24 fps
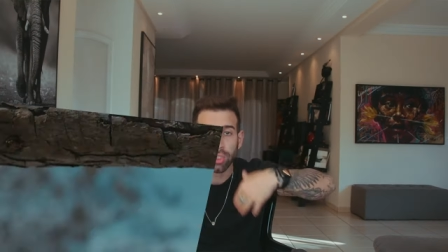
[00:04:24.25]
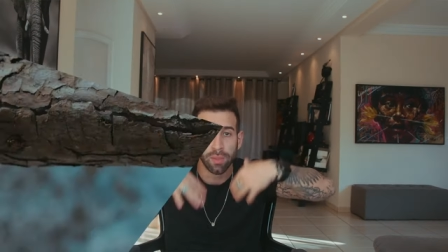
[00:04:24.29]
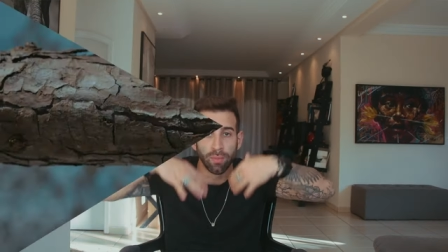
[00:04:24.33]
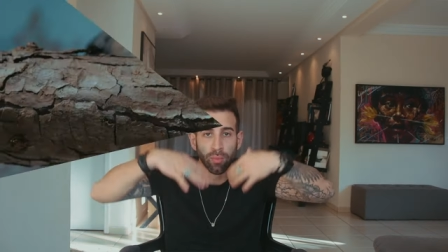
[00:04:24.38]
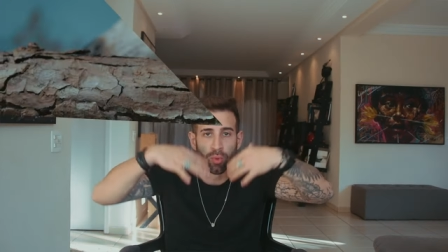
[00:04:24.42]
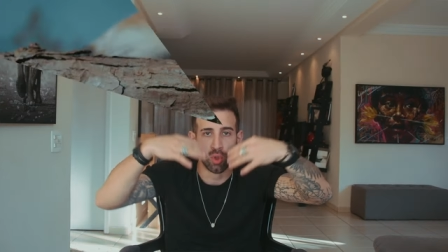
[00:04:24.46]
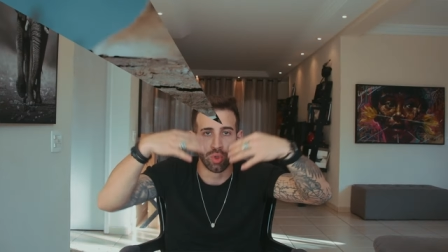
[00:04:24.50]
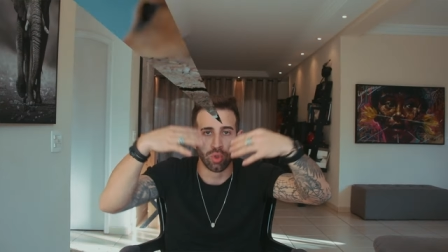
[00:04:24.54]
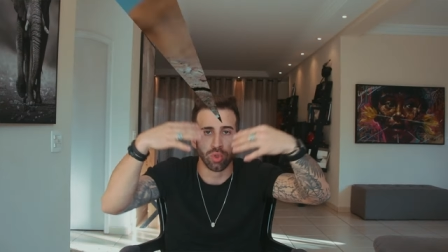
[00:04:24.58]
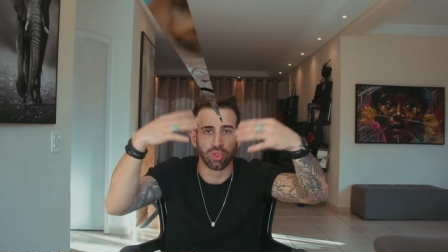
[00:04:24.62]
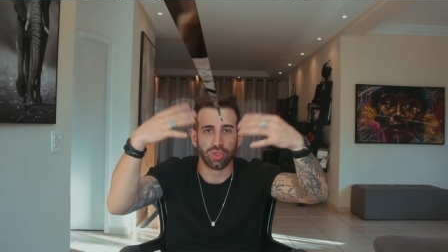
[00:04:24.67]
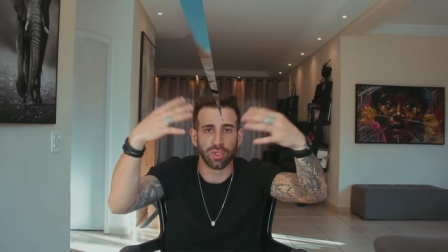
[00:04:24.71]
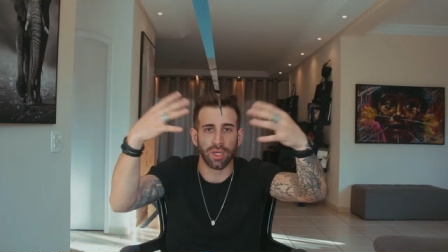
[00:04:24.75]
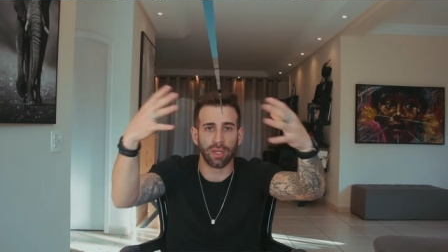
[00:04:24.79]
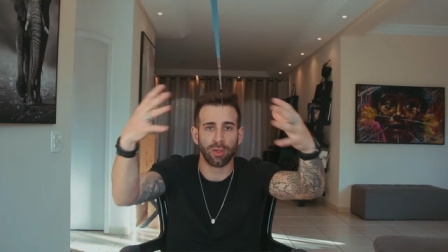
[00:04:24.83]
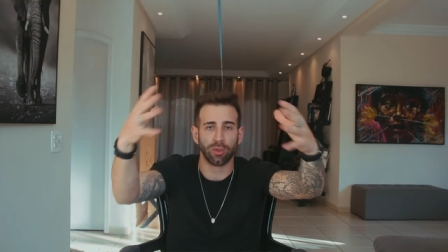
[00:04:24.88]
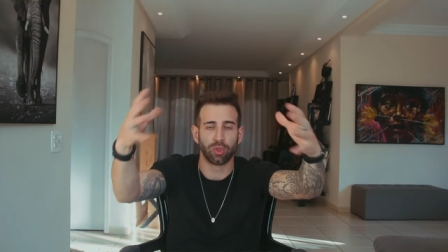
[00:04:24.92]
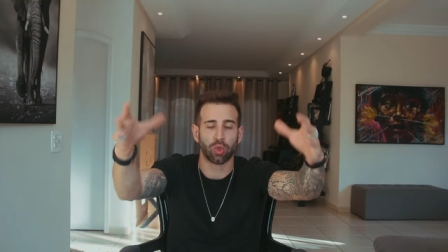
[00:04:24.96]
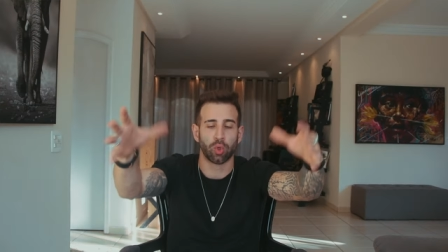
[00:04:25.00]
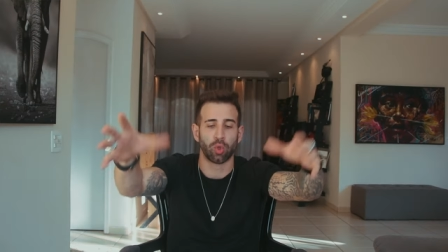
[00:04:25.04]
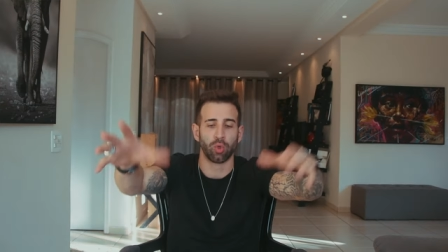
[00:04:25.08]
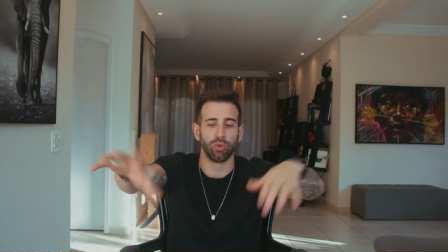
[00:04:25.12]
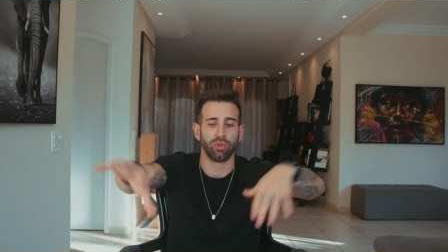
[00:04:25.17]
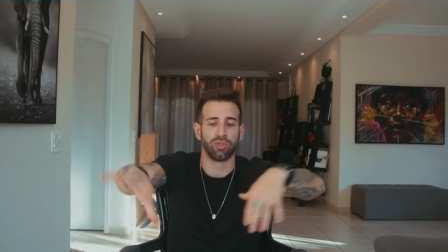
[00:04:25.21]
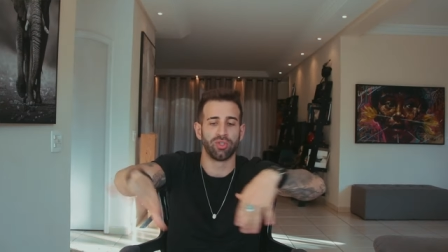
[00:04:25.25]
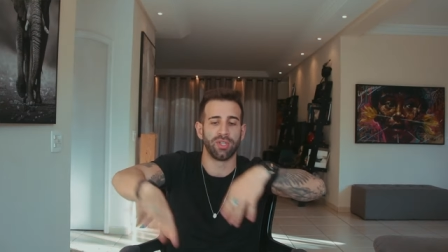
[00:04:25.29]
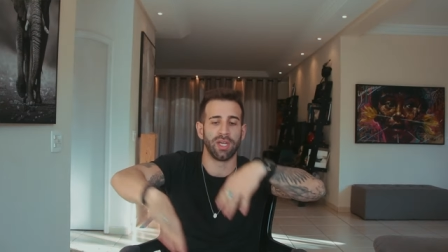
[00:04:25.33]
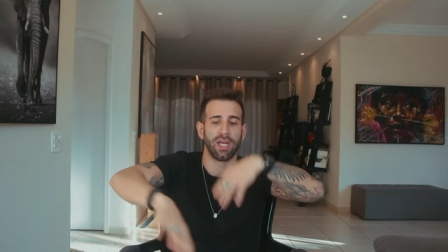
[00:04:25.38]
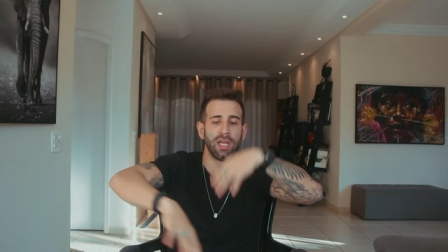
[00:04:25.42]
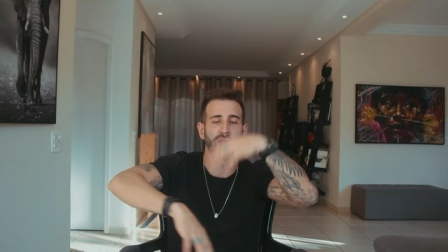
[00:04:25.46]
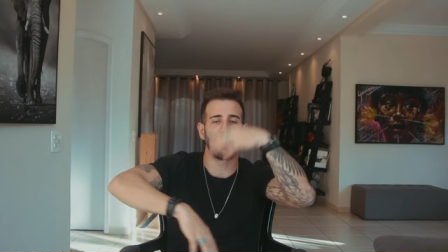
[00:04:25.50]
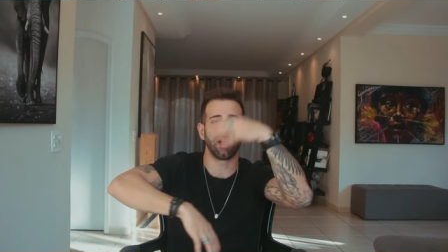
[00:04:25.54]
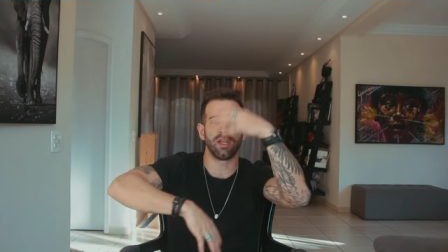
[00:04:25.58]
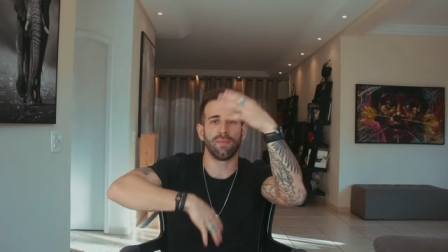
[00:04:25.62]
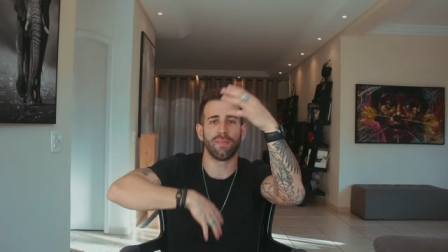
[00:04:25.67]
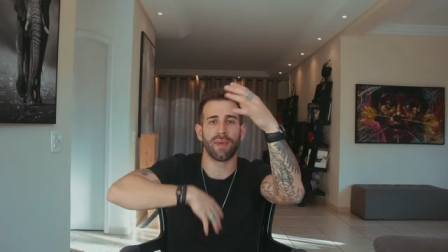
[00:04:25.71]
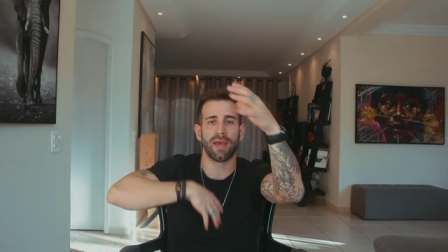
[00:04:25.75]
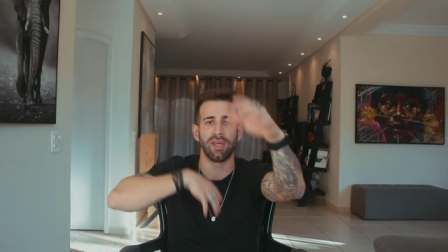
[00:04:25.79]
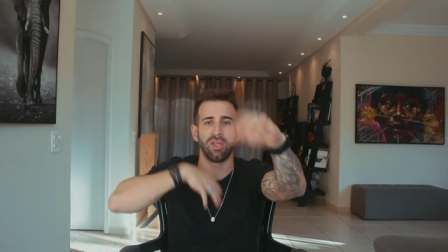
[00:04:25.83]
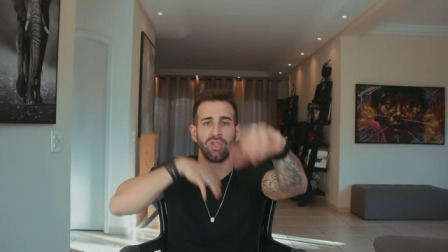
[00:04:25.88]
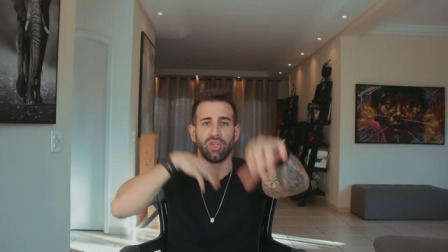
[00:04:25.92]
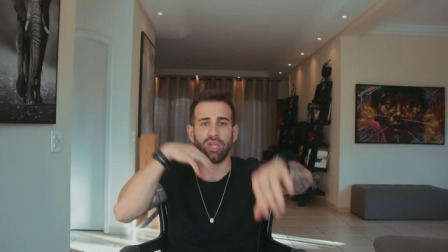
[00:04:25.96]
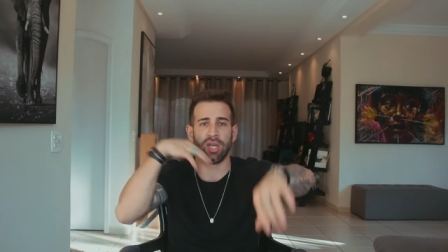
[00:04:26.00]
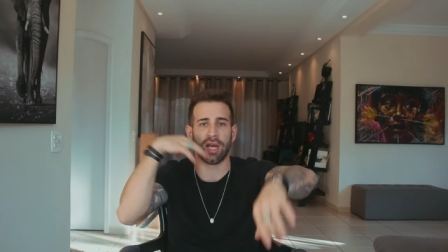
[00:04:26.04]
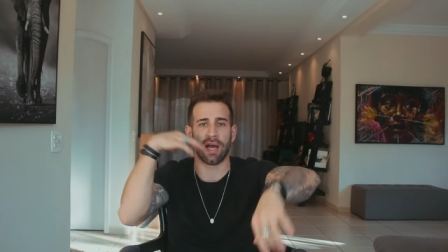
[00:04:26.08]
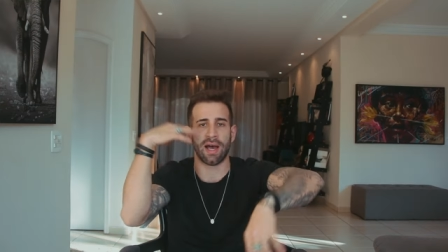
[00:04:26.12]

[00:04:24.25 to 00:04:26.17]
e muitos anos cruzando animais de